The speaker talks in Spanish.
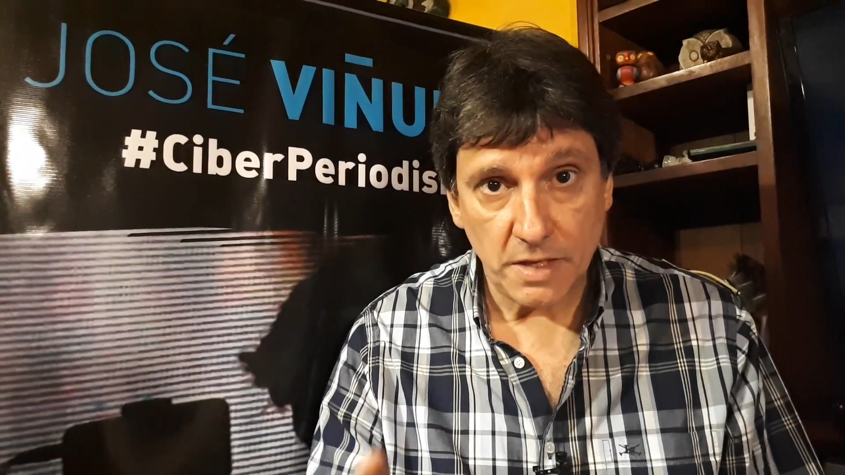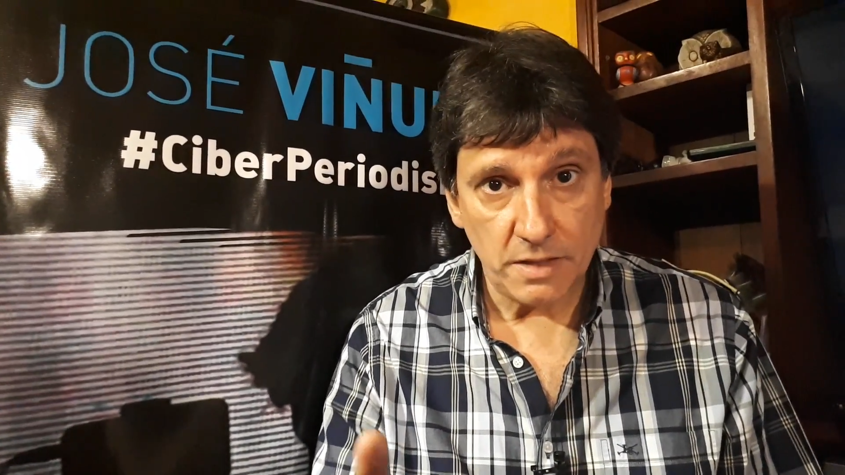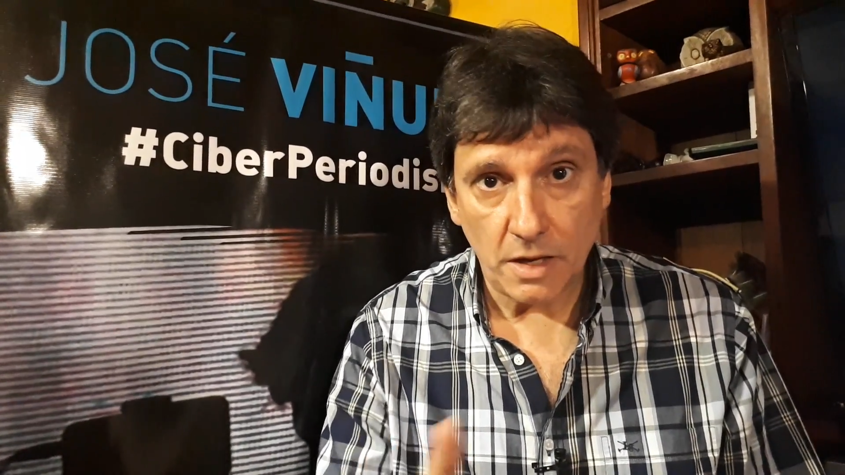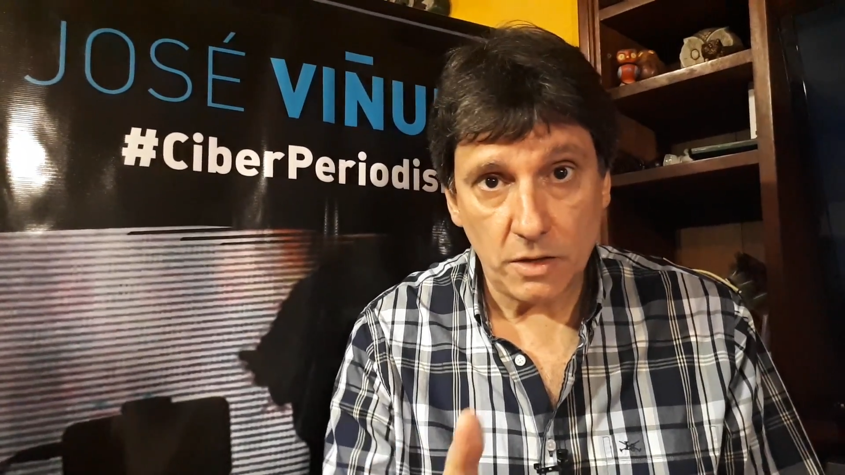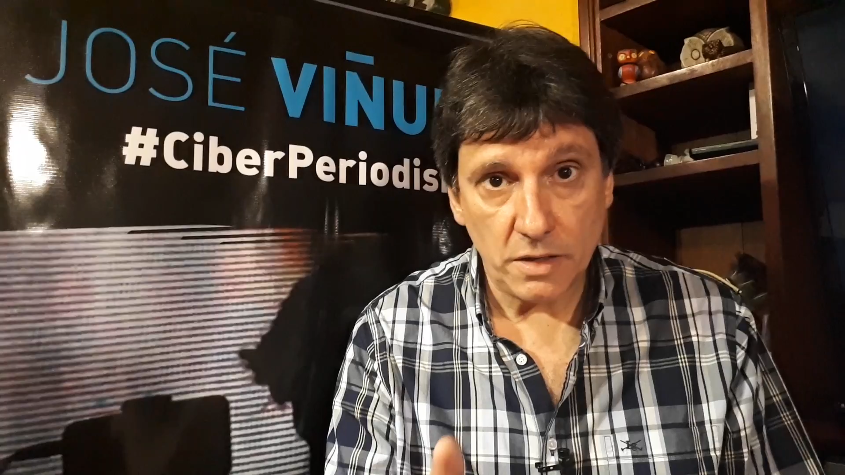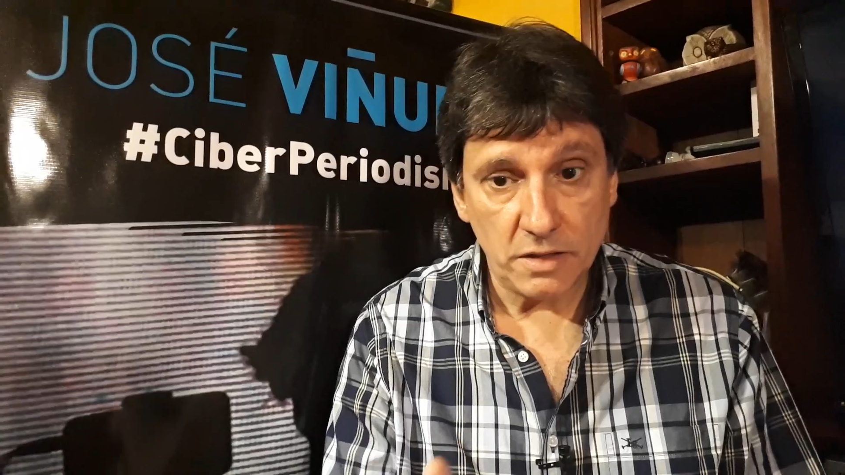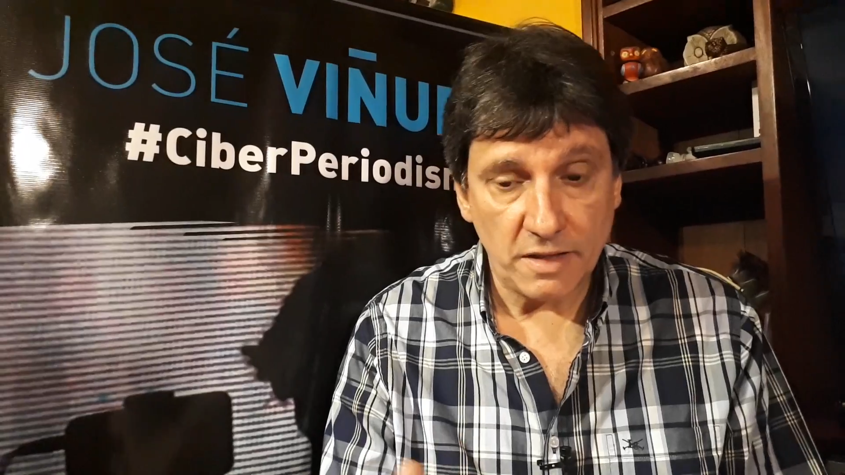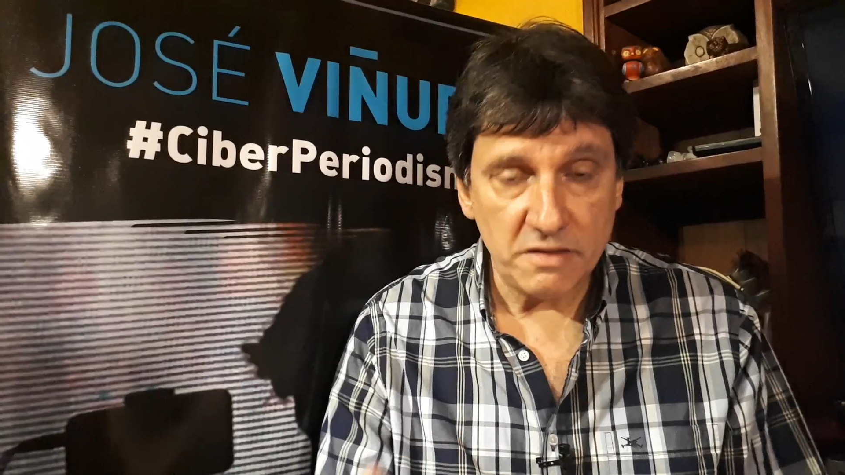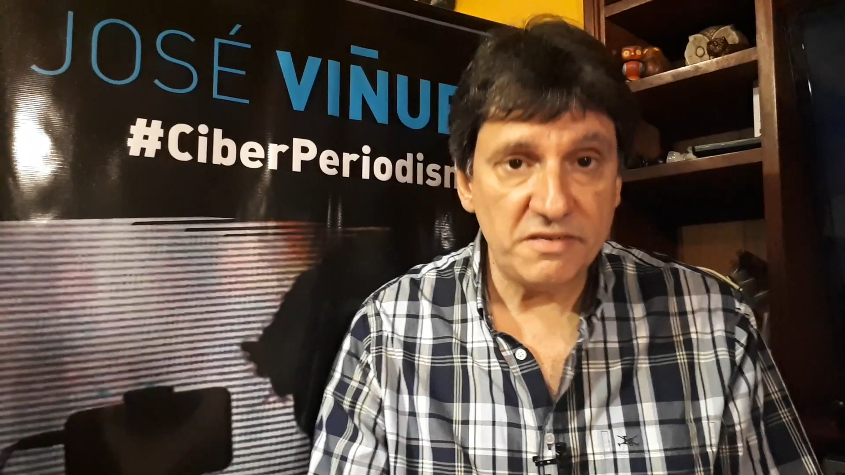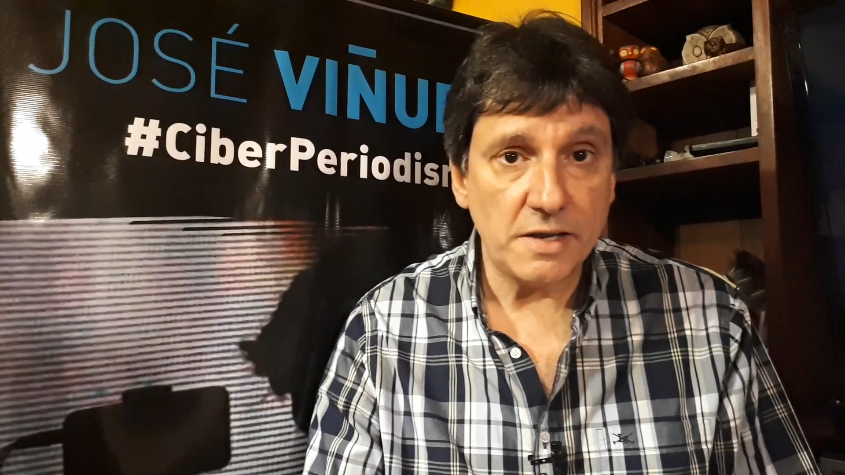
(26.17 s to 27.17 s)
que
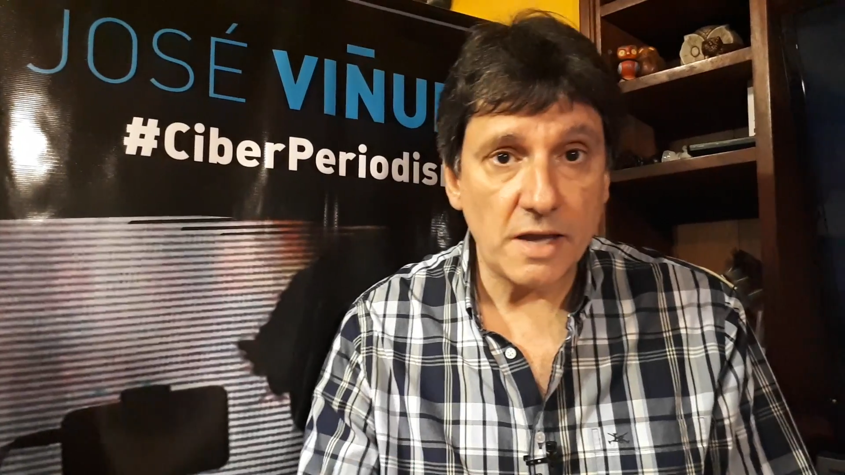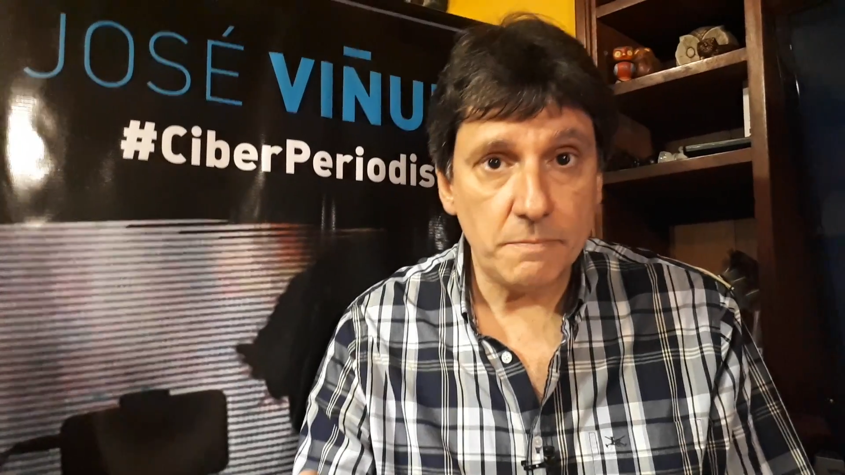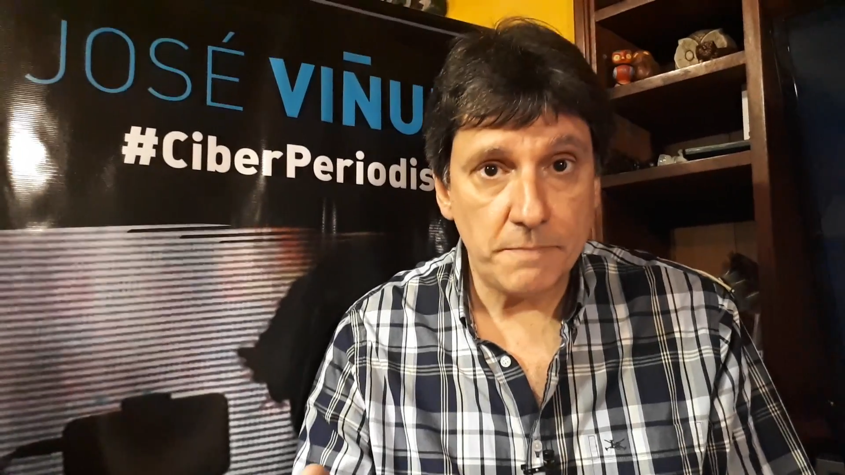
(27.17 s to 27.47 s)
te, dice que